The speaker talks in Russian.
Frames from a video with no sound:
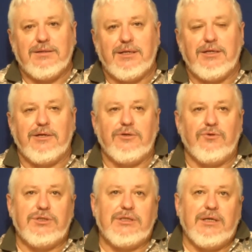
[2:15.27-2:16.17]
на них.
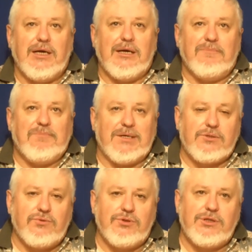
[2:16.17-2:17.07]
То есть по
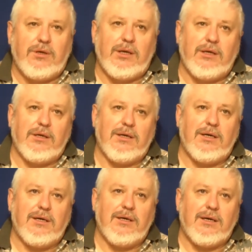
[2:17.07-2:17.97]
сути,
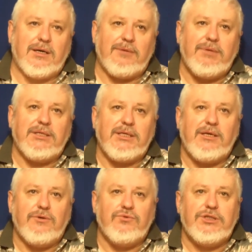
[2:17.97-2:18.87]

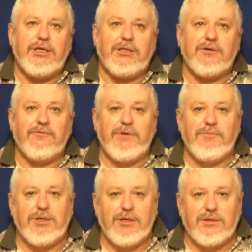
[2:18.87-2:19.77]
арамейские иудеи того
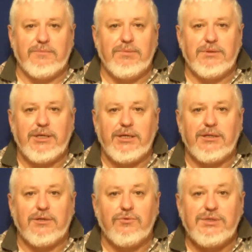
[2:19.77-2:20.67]
времени это был
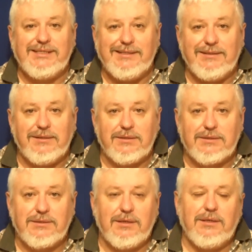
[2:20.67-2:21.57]
некий такой
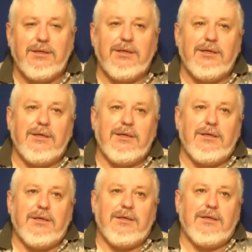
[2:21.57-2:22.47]
синтез –
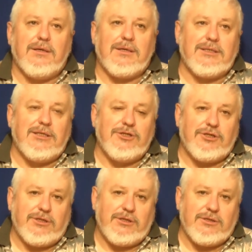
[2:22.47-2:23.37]

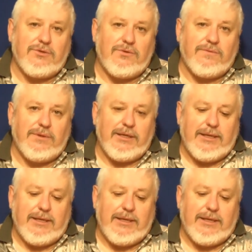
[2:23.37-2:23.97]
различных языков.